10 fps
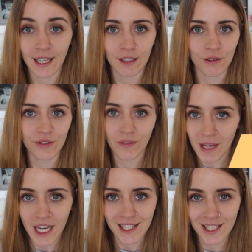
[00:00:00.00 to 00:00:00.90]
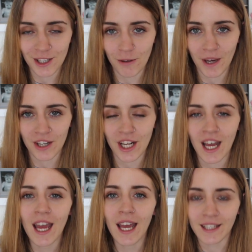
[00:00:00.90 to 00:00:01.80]
dlatego że wybieracie się do Paryża,
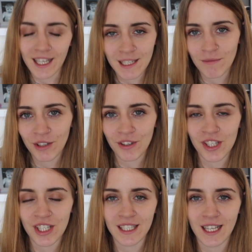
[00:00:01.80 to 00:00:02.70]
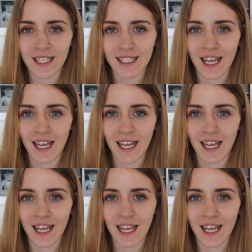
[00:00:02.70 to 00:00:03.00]
dajcie mi koniecznie znać.